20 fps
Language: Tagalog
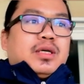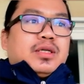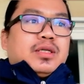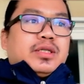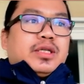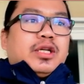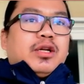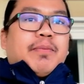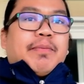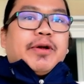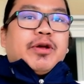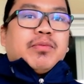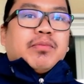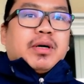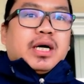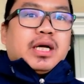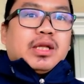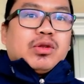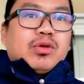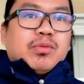sino pa yung
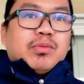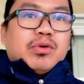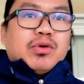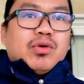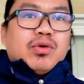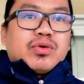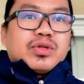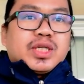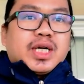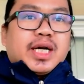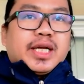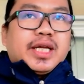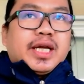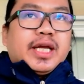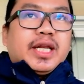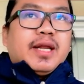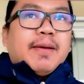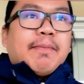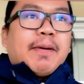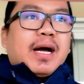mga tumulong sa kanya
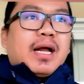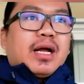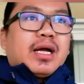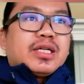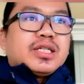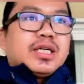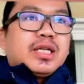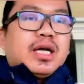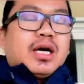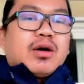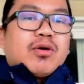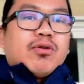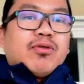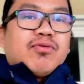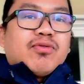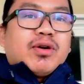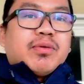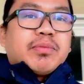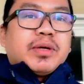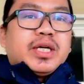hindi pa kasi
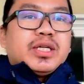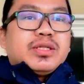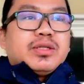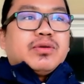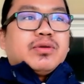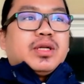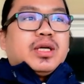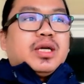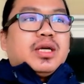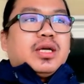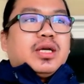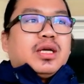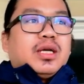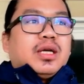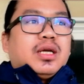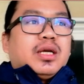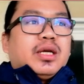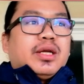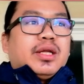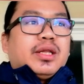na-confirm guys no
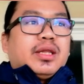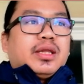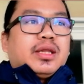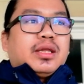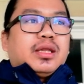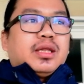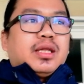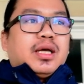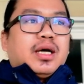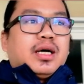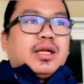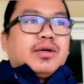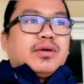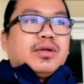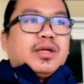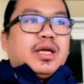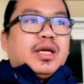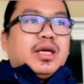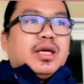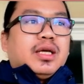ni ano
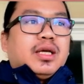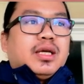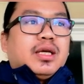ni